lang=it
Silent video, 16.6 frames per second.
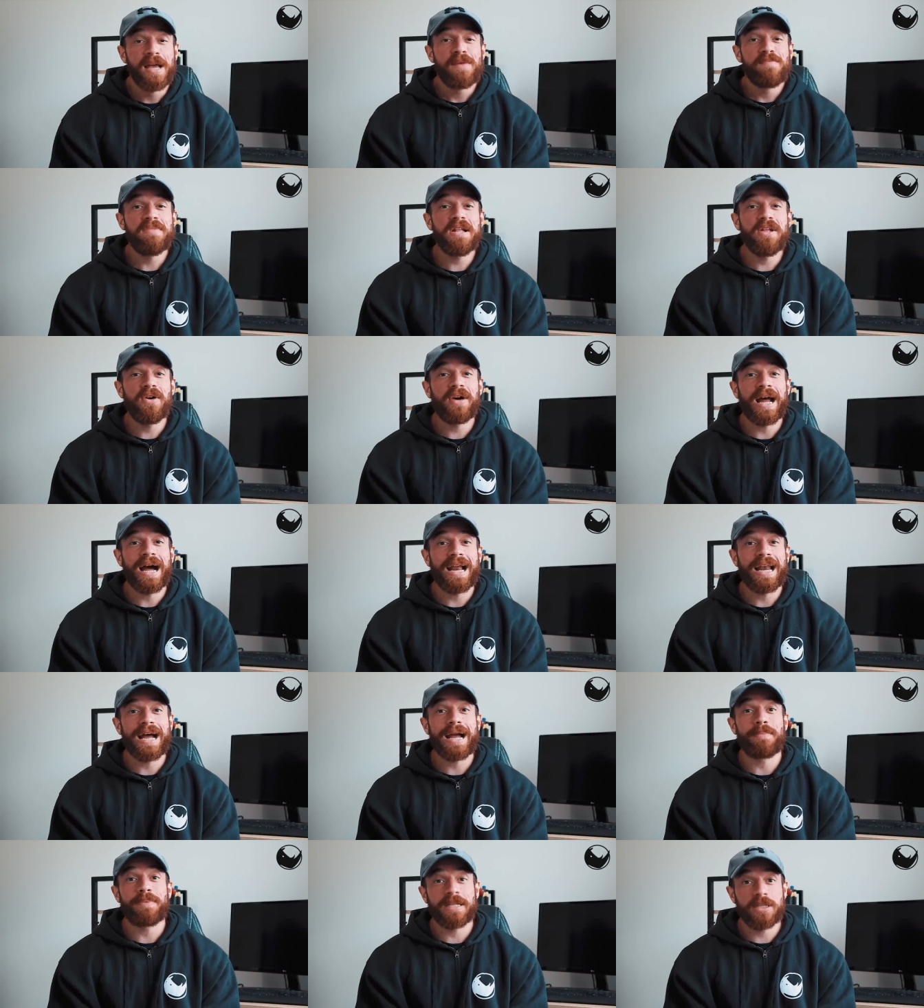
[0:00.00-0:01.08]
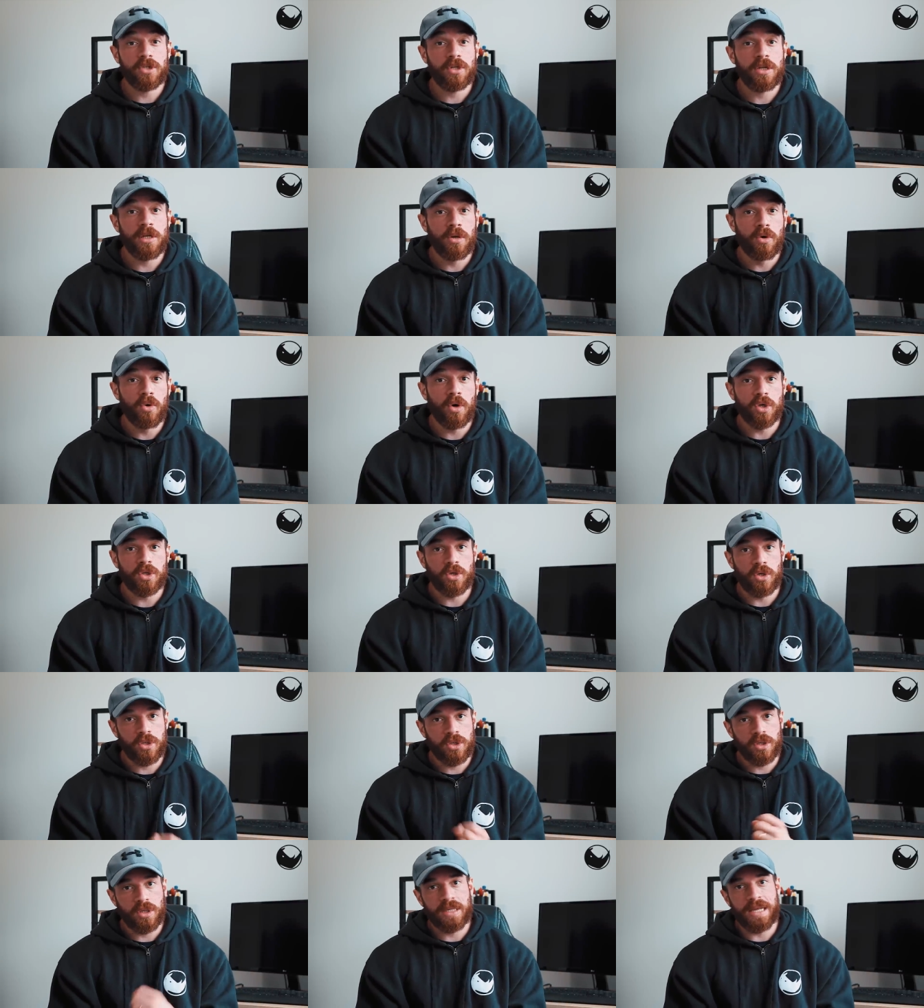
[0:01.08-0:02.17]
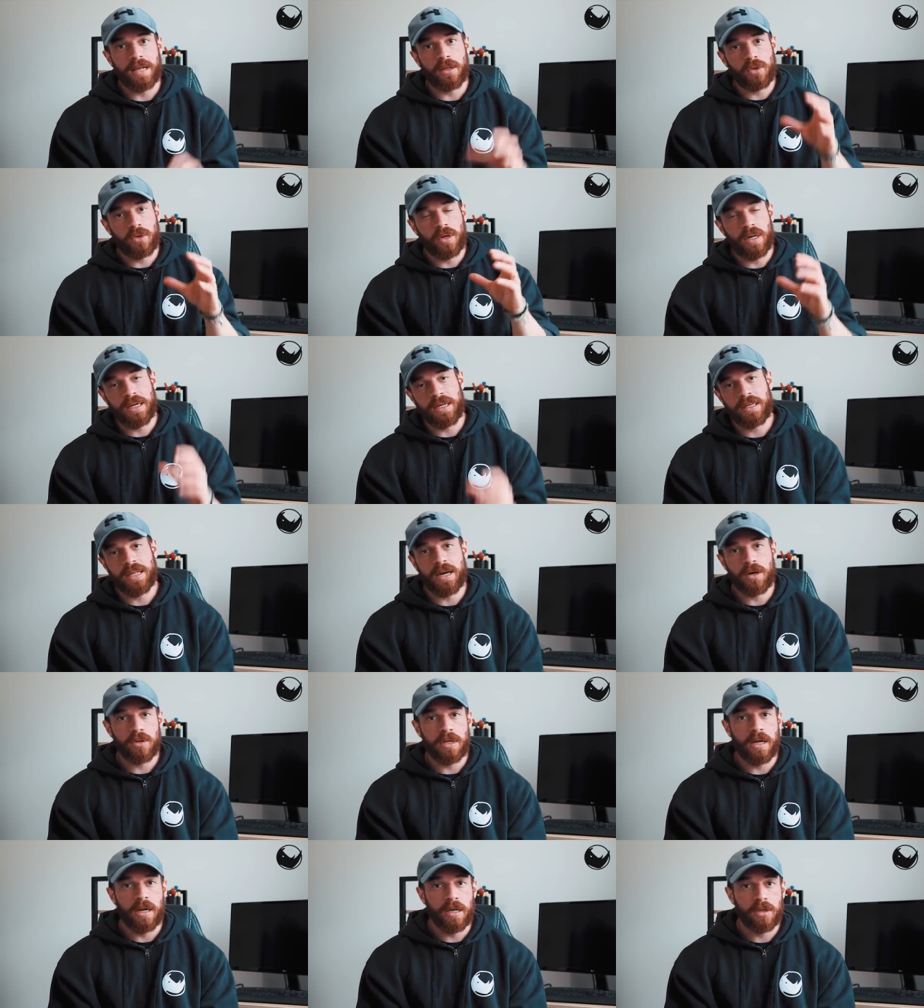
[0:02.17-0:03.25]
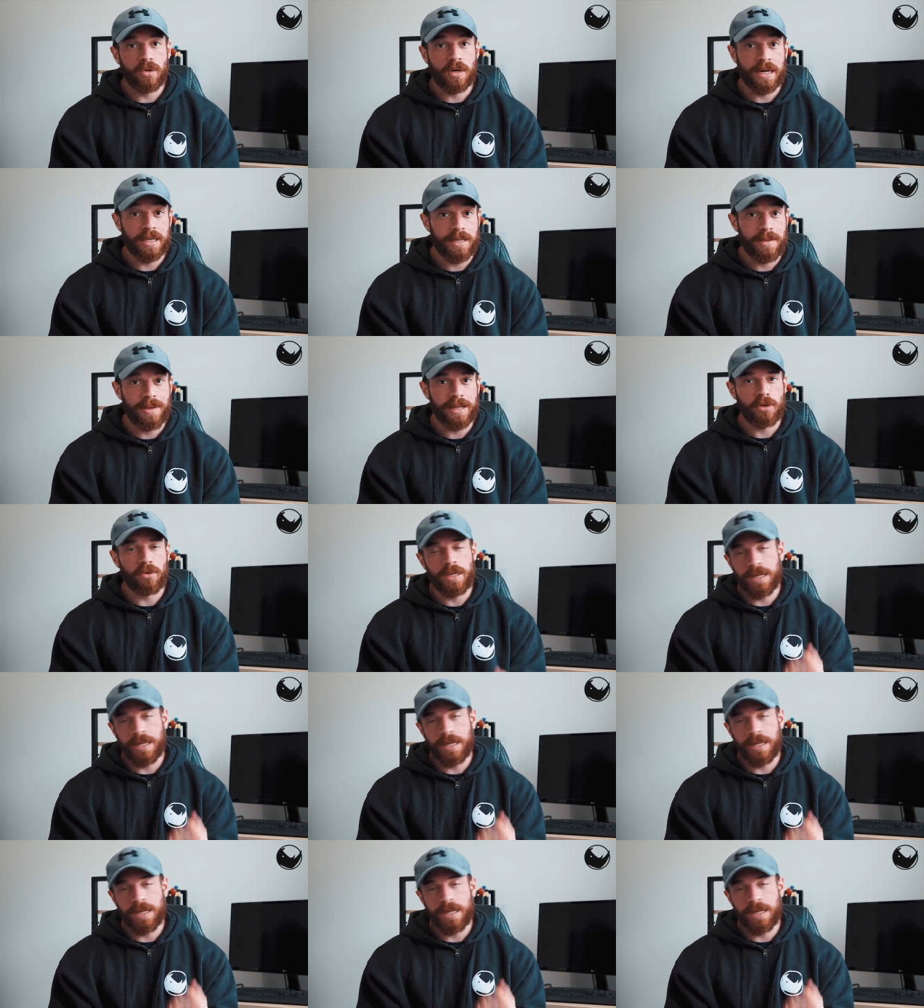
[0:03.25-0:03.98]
migliora la captazione di glucosio non soltanto all'interno del torrente ematico,